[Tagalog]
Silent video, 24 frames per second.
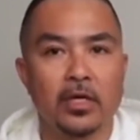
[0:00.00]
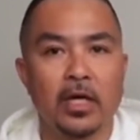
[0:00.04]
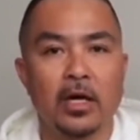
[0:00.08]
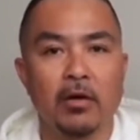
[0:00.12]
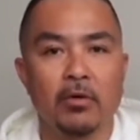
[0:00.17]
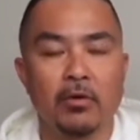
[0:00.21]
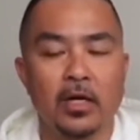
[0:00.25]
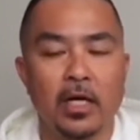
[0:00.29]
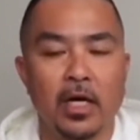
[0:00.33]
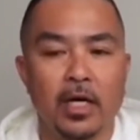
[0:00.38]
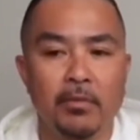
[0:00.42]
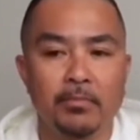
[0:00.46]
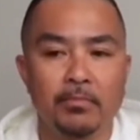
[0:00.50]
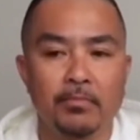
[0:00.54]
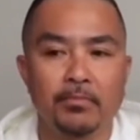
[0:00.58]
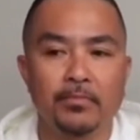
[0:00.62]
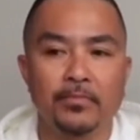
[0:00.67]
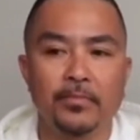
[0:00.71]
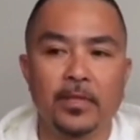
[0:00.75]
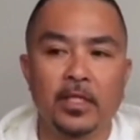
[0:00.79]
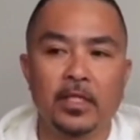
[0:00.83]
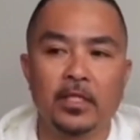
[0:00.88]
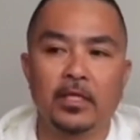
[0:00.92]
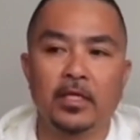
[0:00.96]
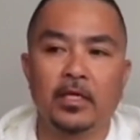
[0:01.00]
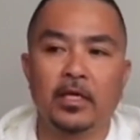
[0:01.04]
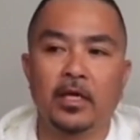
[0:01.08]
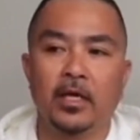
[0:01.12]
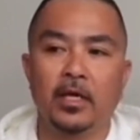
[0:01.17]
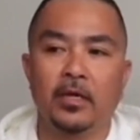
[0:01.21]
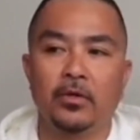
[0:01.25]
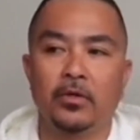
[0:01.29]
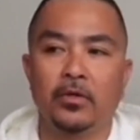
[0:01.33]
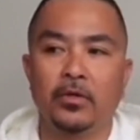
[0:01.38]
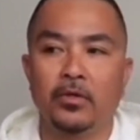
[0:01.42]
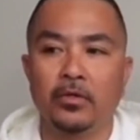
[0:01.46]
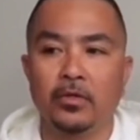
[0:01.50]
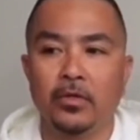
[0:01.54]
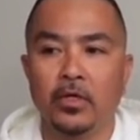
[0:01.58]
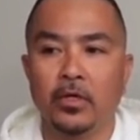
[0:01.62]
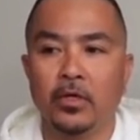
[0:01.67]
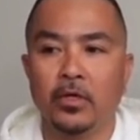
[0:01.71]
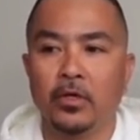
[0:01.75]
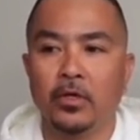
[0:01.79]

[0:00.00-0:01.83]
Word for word: How come hindi ako